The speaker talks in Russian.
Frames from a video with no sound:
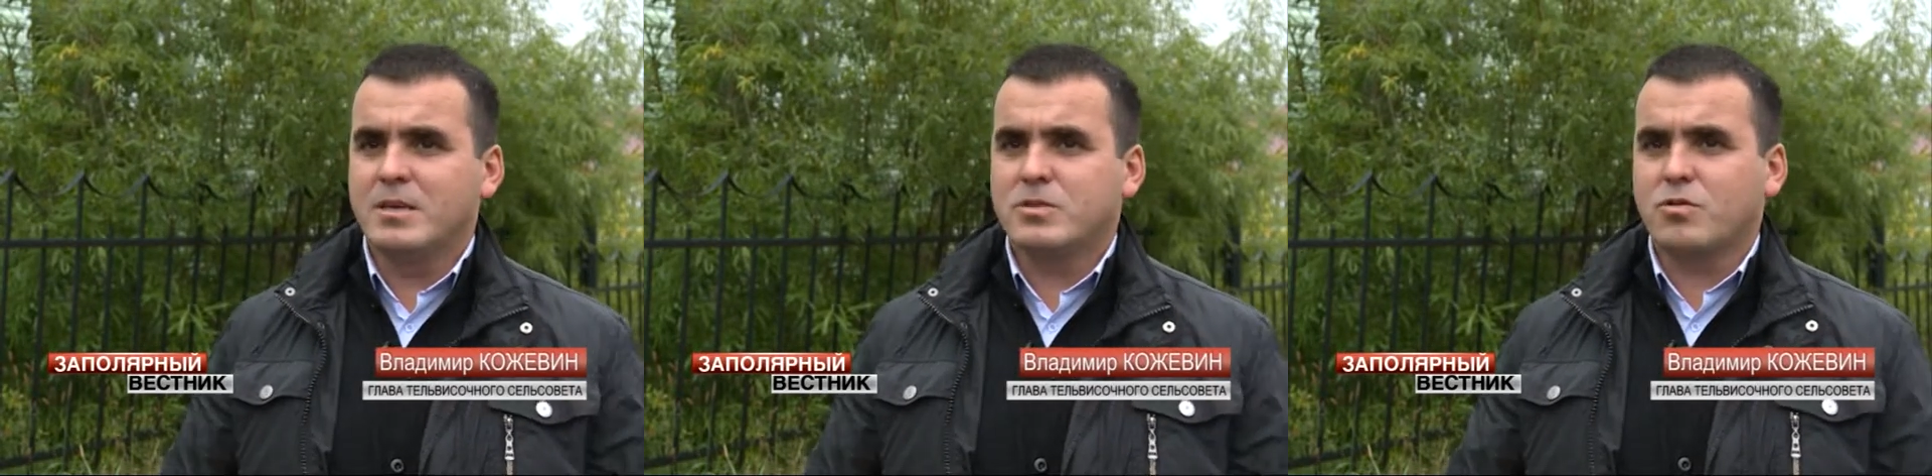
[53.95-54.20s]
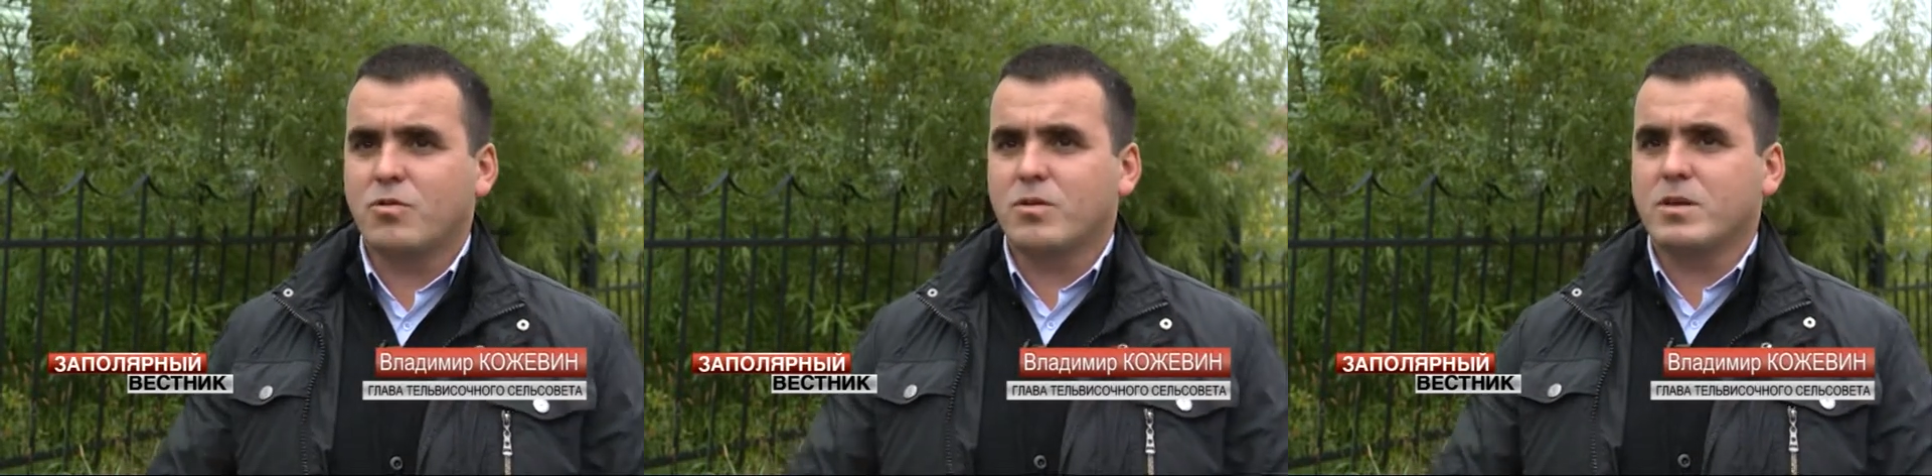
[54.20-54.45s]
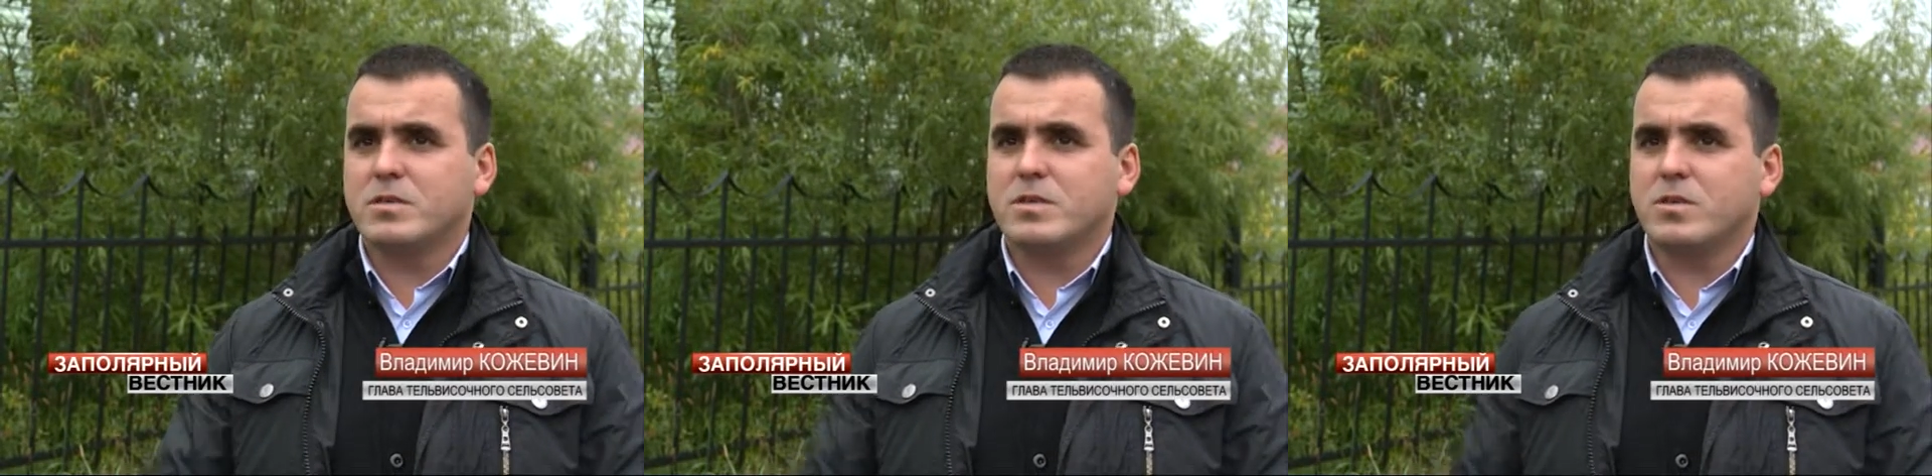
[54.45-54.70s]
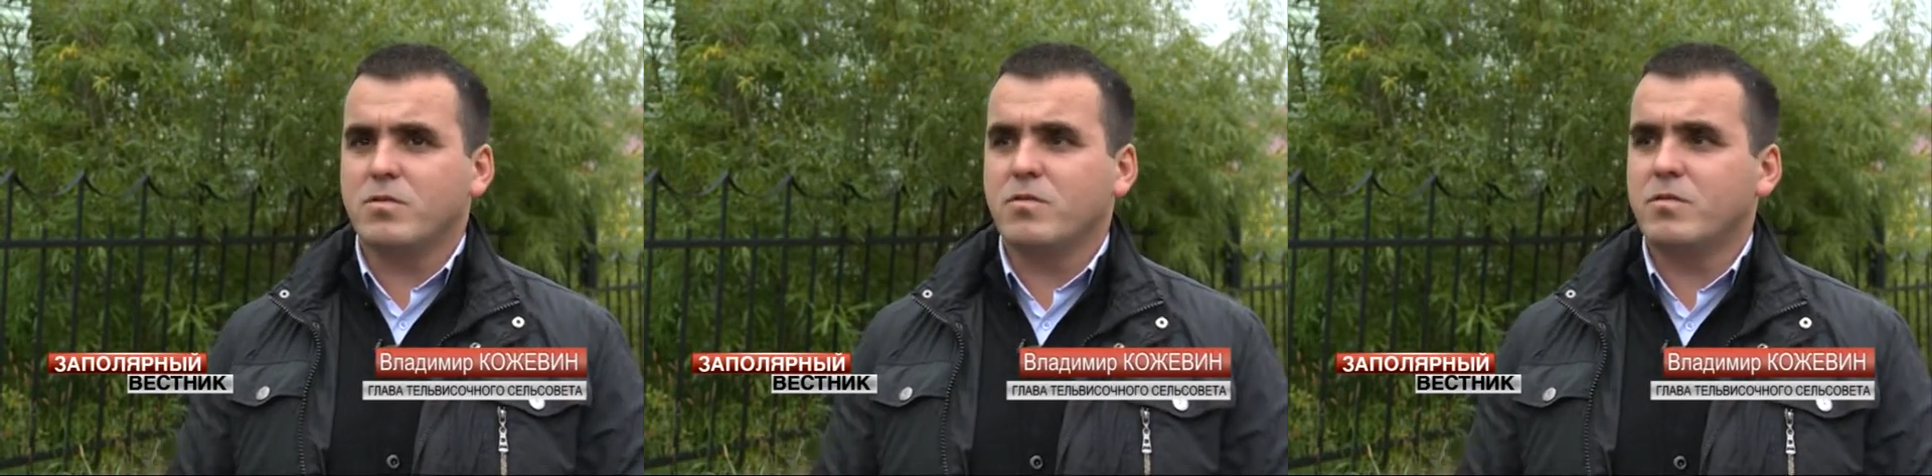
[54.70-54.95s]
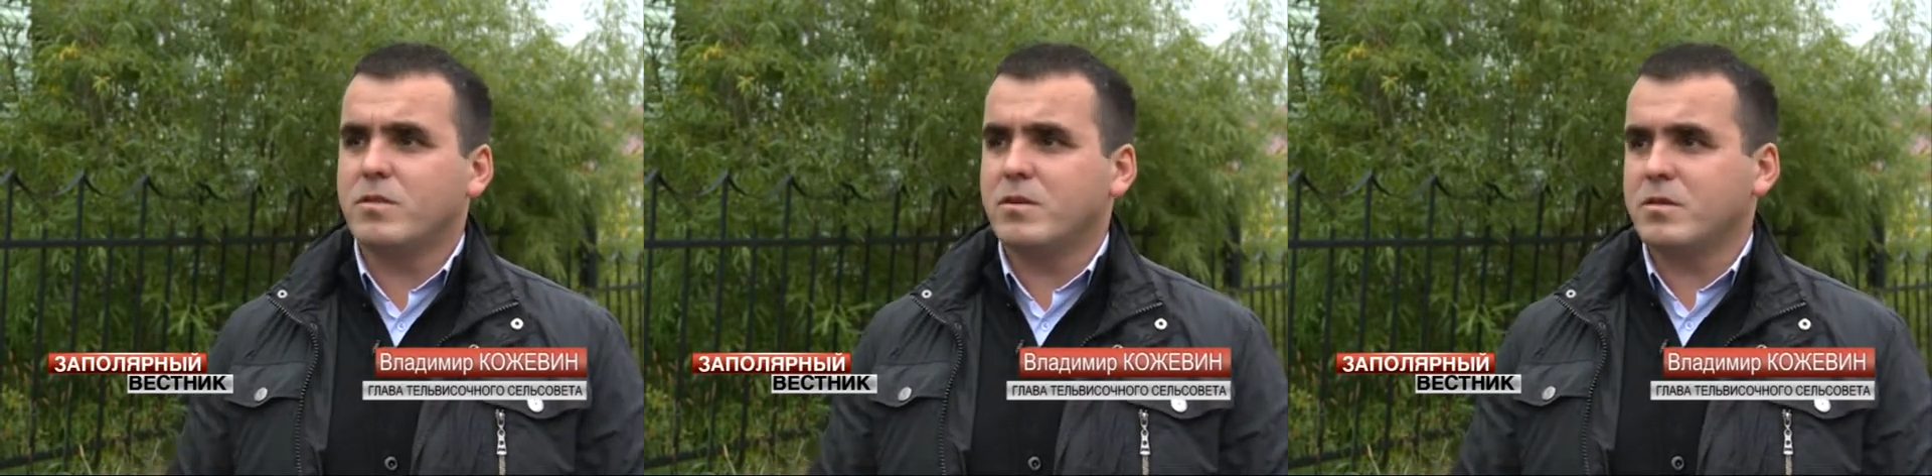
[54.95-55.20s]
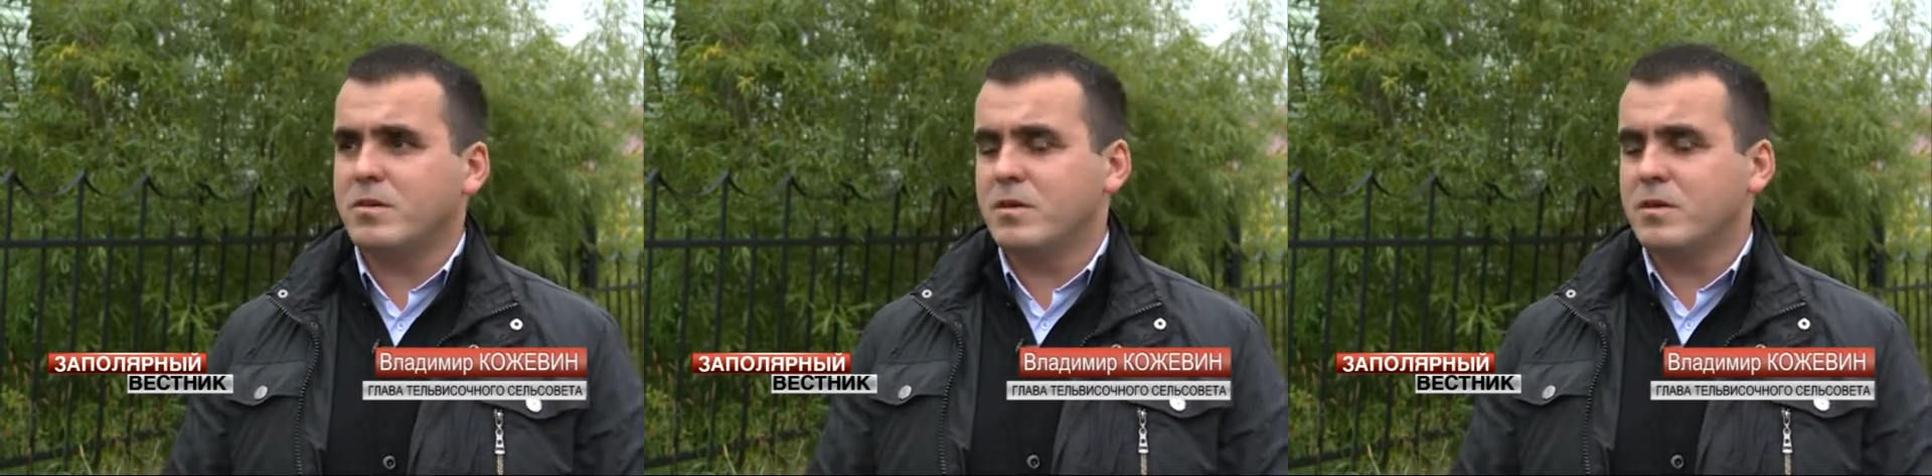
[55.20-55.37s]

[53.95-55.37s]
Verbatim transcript: стройка остановлена,